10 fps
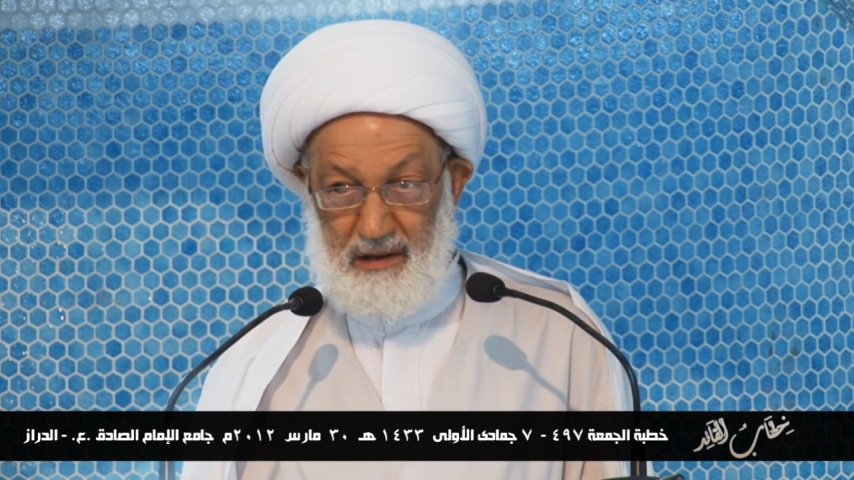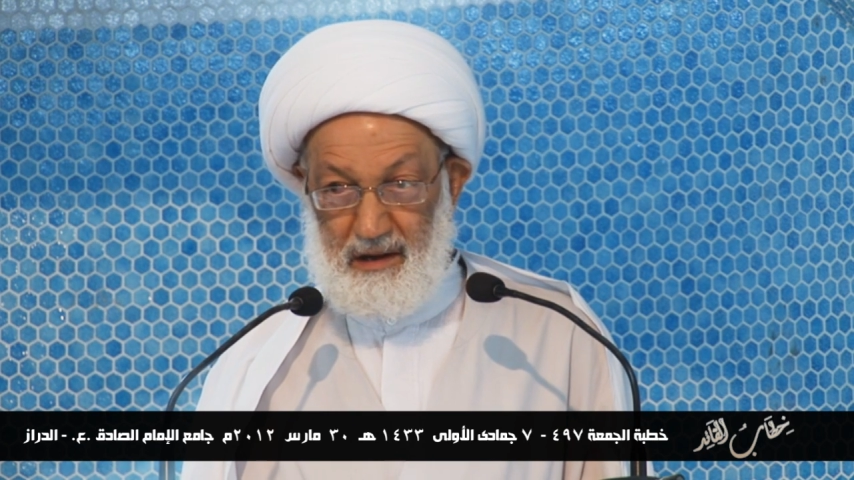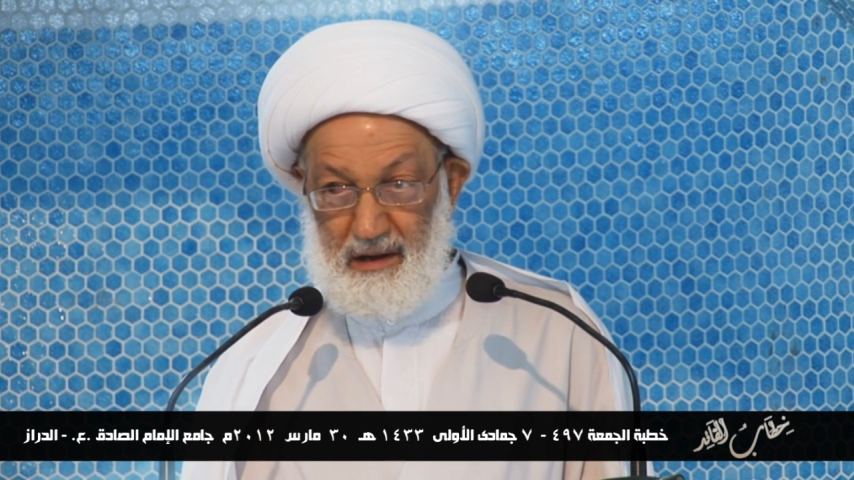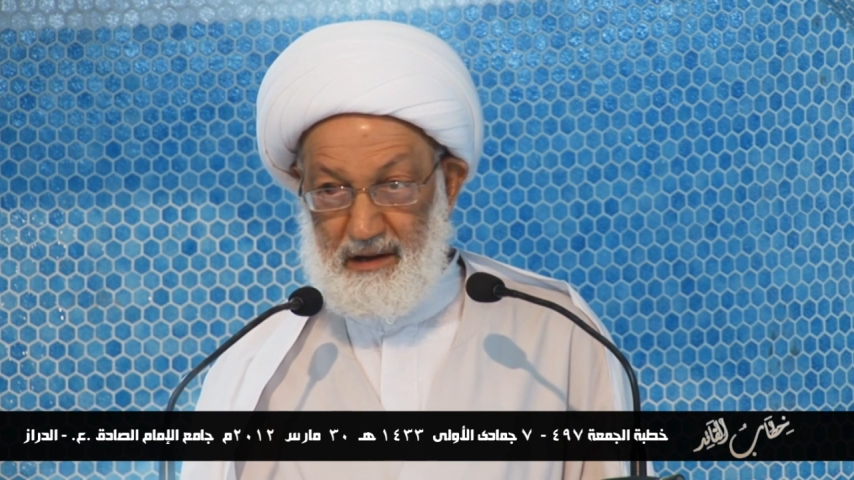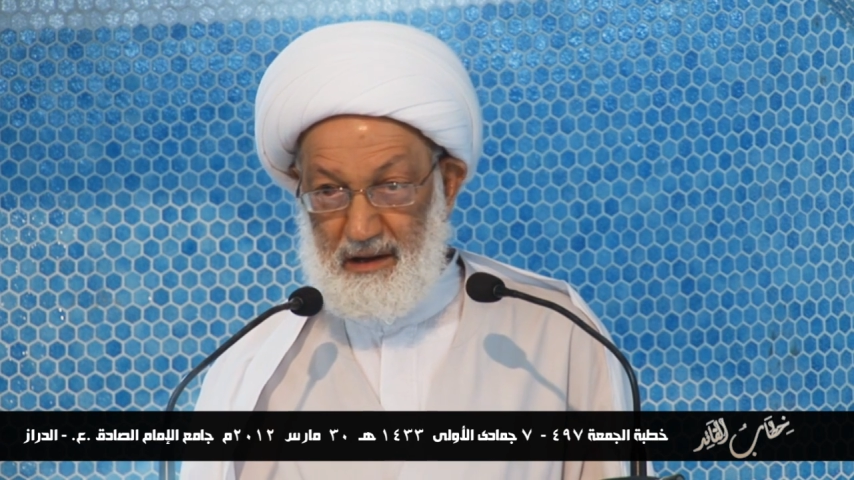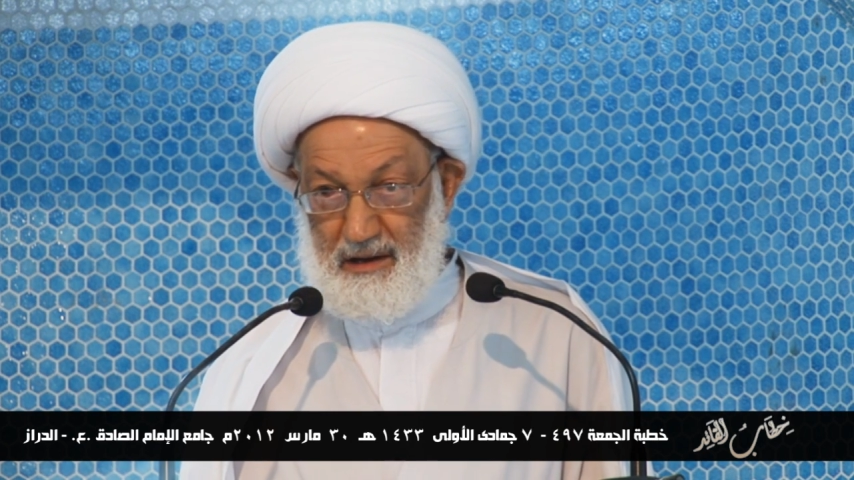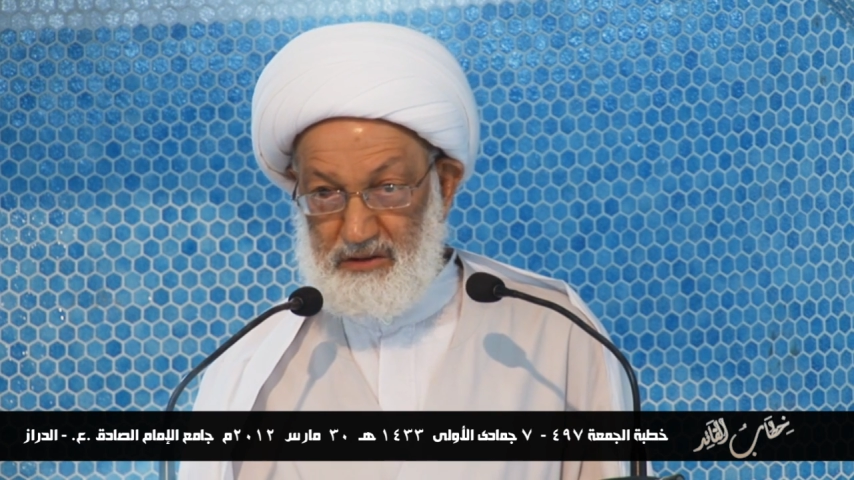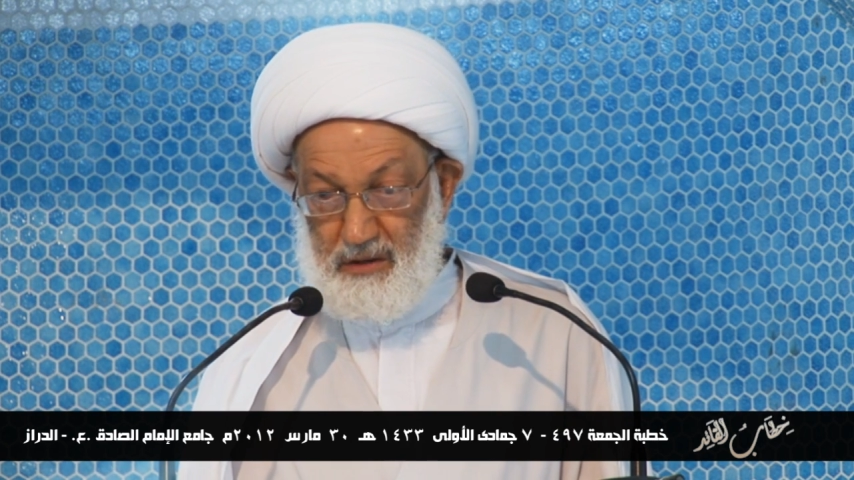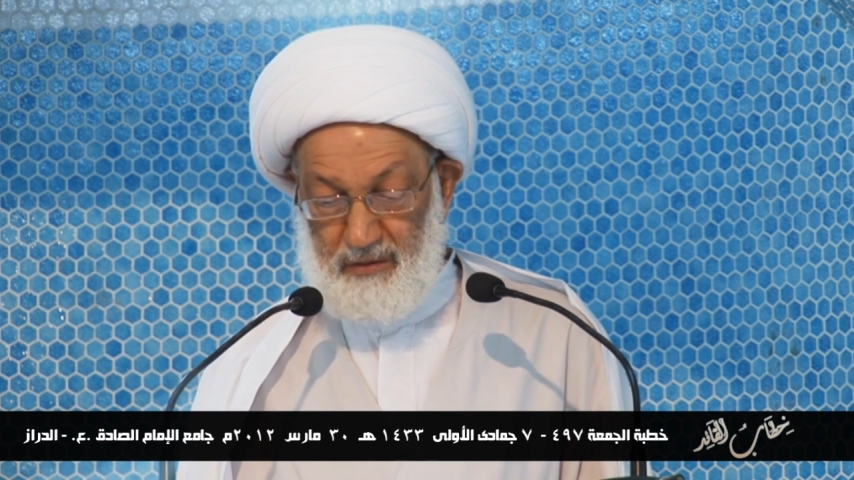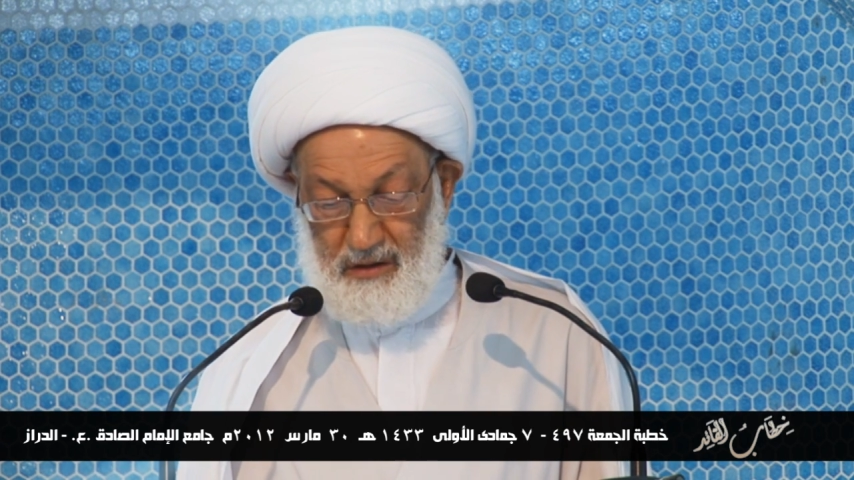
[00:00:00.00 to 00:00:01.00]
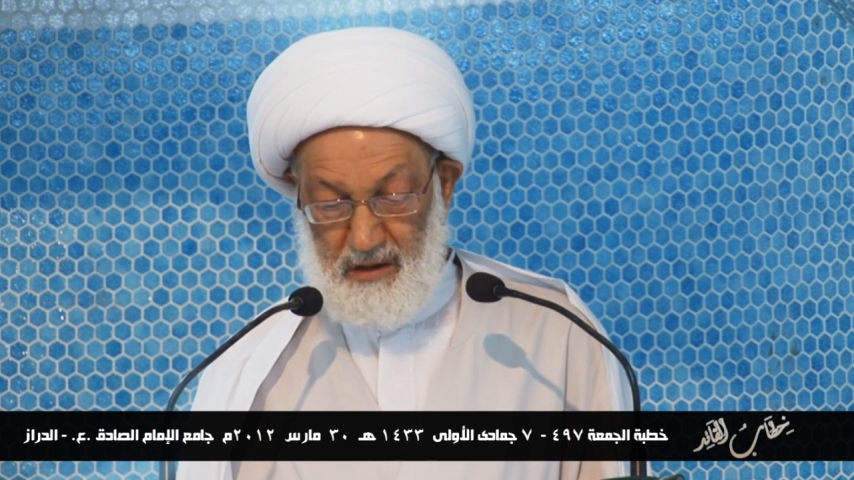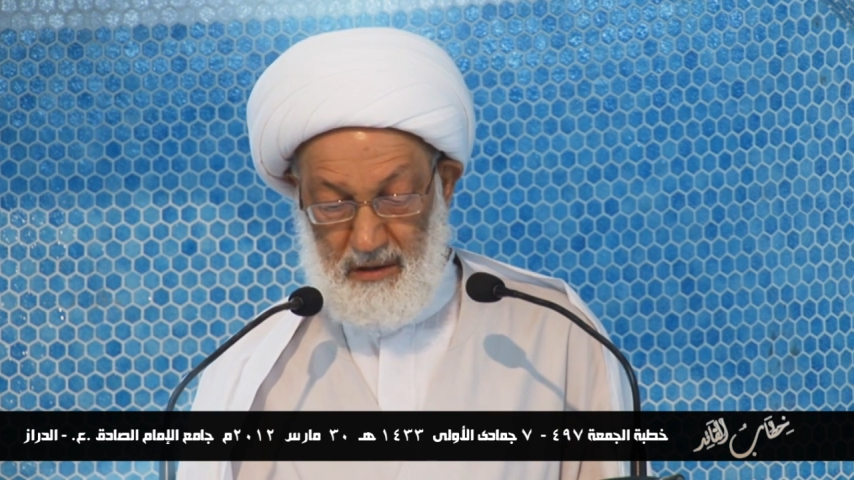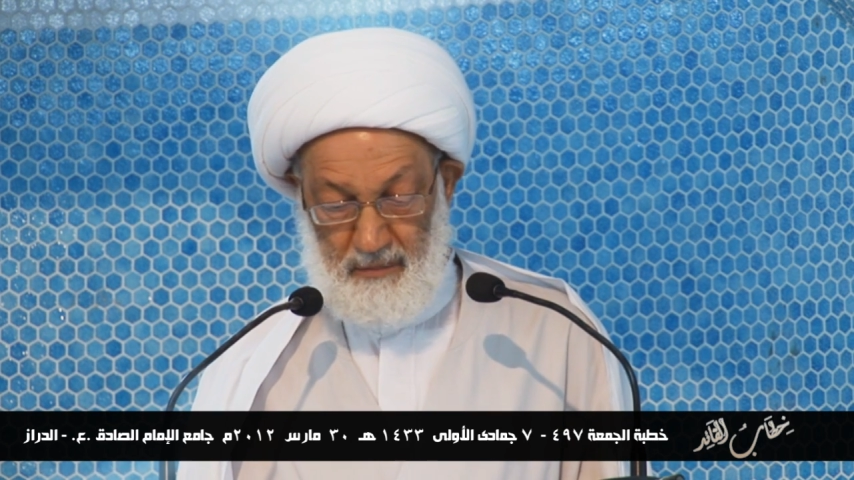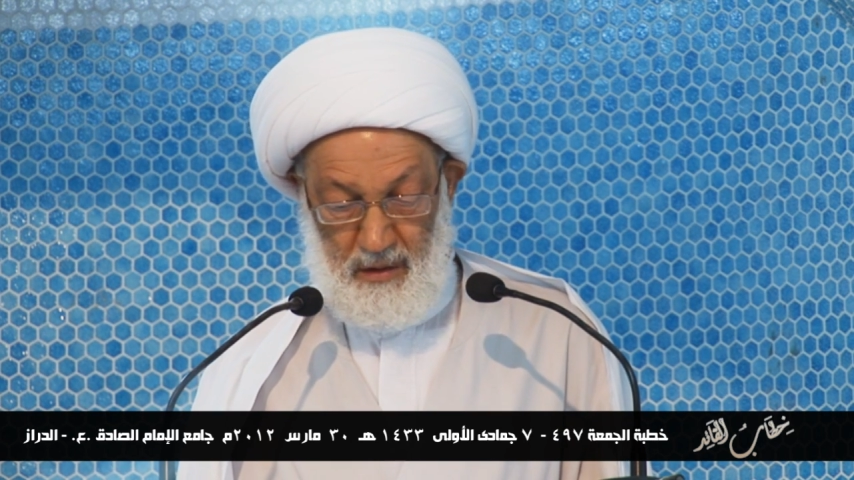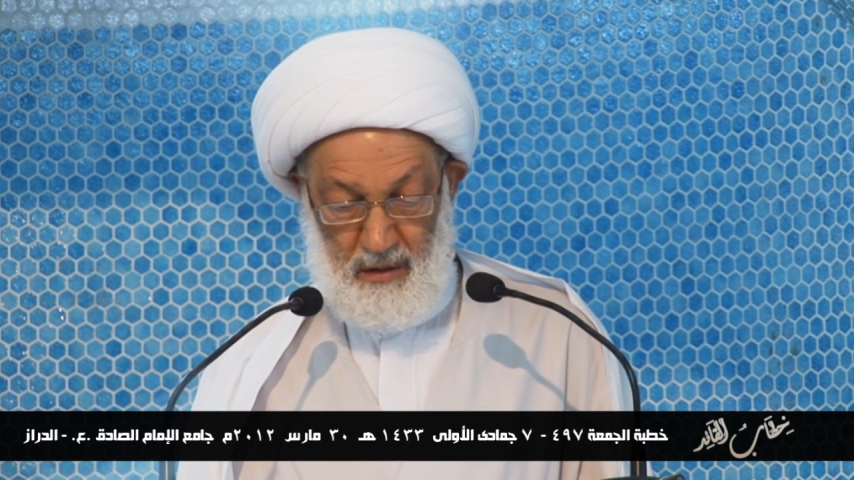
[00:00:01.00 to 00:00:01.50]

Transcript: الخلخله فيها